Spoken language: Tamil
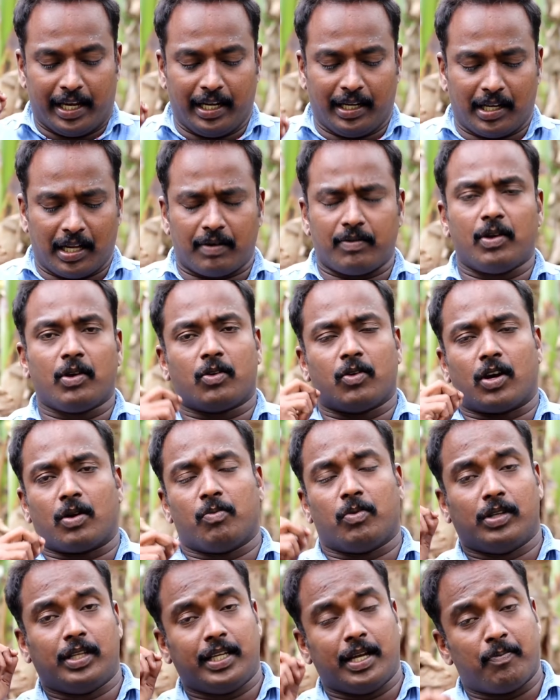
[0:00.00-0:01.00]
இன்டர்வியூக்கு
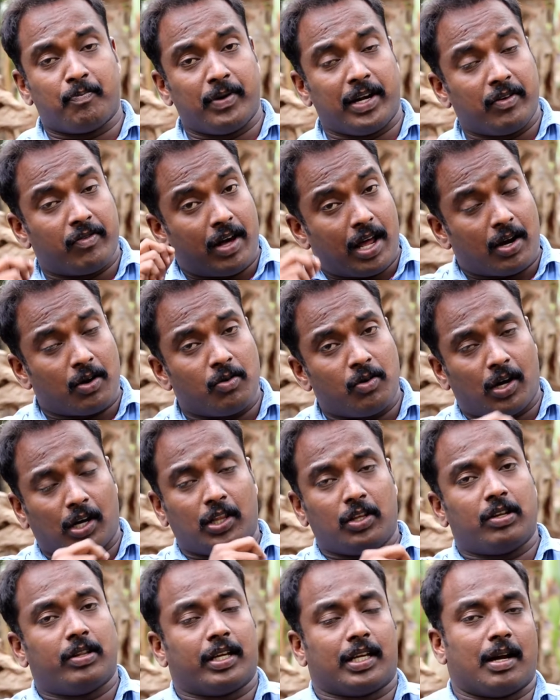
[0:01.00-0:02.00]
வரும்போது எப்படி
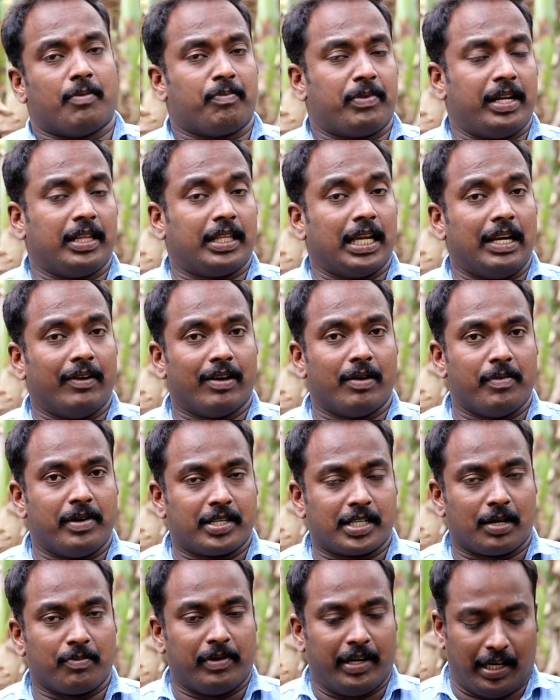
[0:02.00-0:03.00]
வரணுன்றதையும் அந்த கம்பெனி தெளிவாக
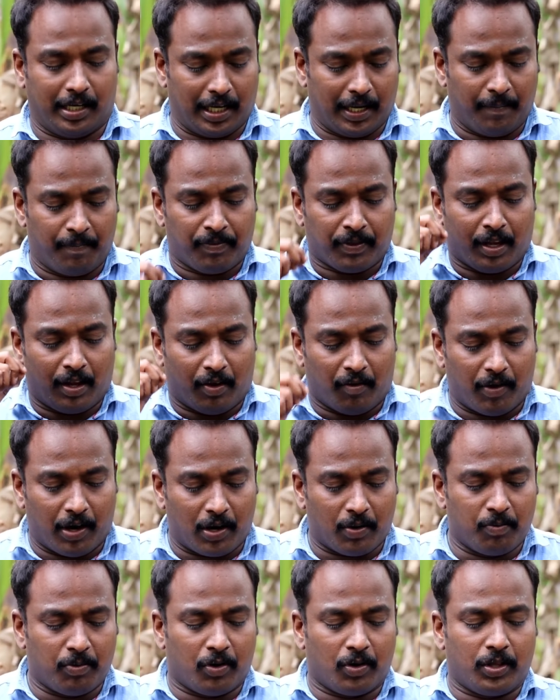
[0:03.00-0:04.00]
மென்ஷன் பண்ணியிருக்காங்க
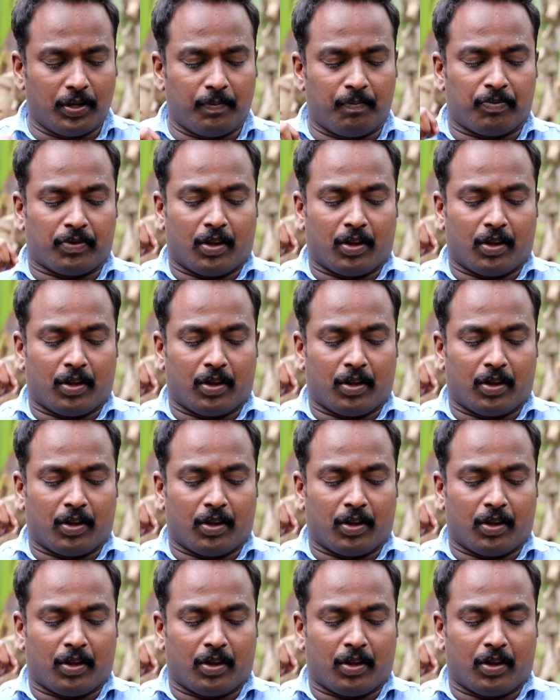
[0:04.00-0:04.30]
வரும்போது